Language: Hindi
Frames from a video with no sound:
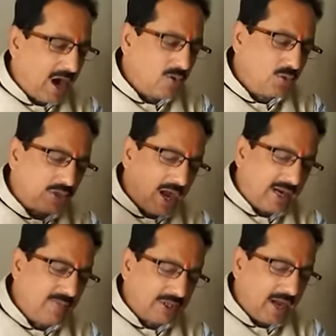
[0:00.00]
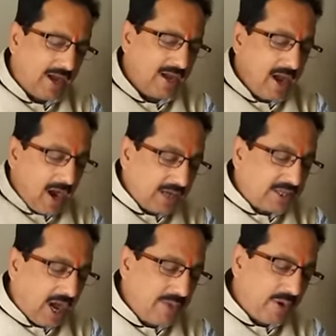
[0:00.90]
गांव जाके बताए
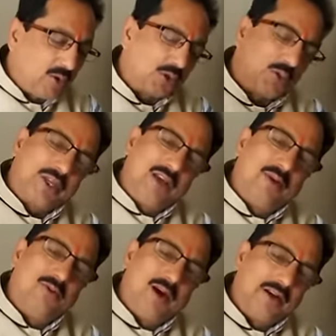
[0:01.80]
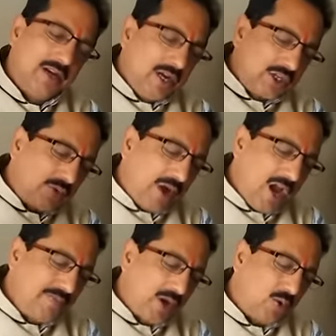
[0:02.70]
अच्छाई पे खुश होते हैं भगवान
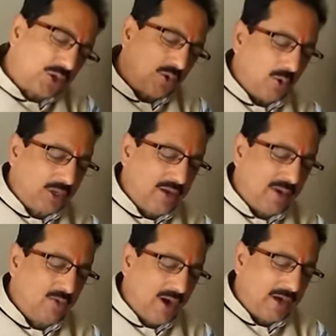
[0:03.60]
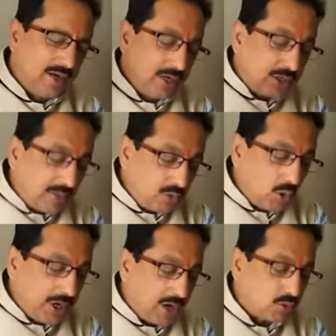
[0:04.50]
सफाई पे खुश होते हैं भगवान
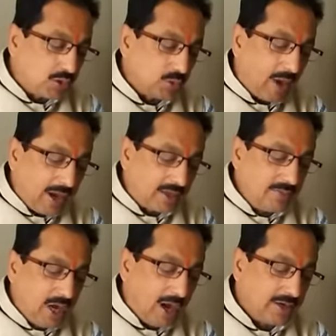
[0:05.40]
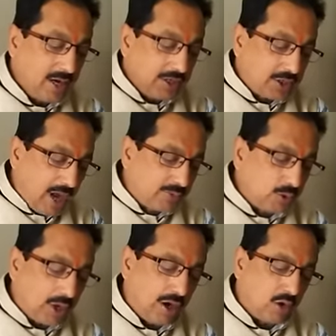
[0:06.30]
समझो क्या स्वच्छ भारत अभियान साफ
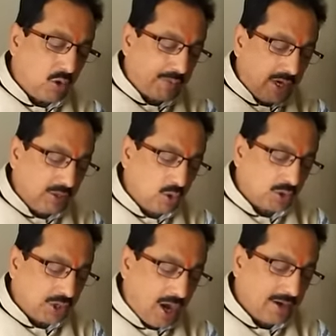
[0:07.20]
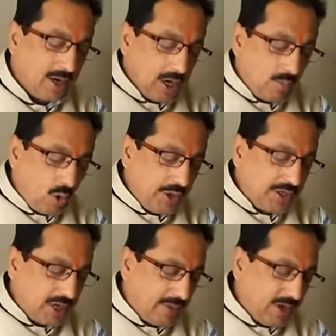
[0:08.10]
सुथरा रखो अपना हिंदुस्तान
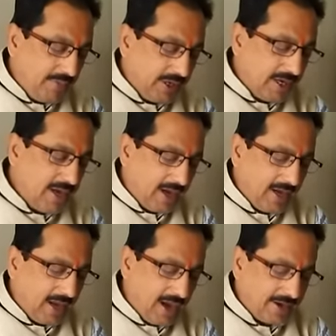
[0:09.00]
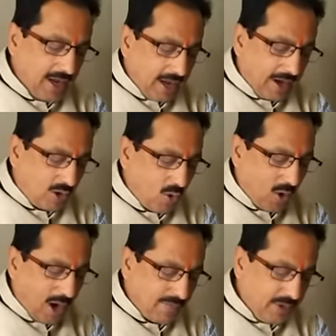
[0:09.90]
मोदी साहब ने भी किया ऐलान रखो
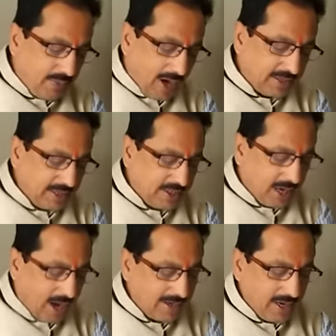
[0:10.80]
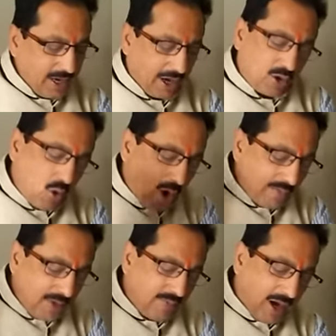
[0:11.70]
आप भी भारत की शान रखो
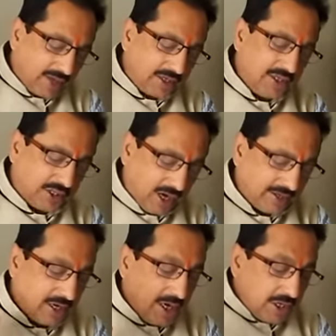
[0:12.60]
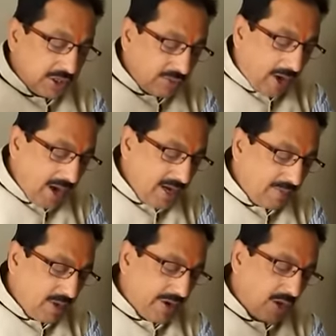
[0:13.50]
आप भी भारत की शान सफाई
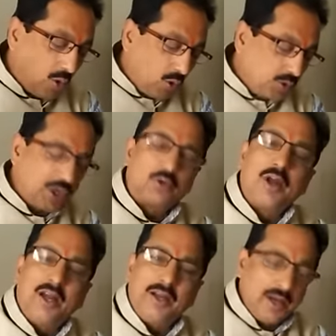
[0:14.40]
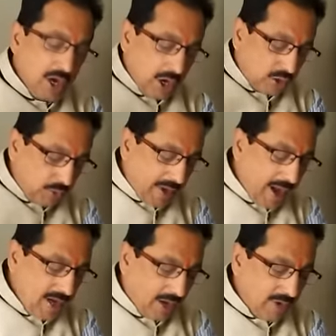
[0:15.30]
हमें बड़े रोगों से छुड़ाए
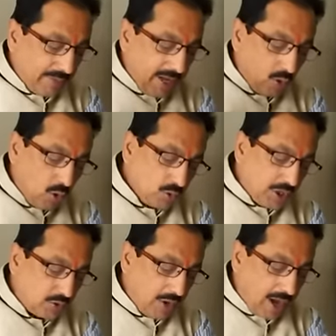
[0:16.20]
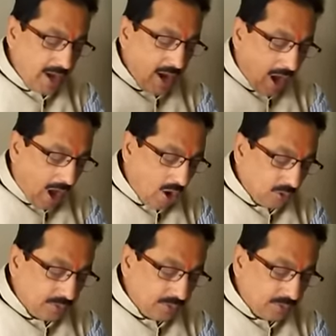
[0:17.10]
सुधाई हमें बड़े रोगों से छुड़ाए आओ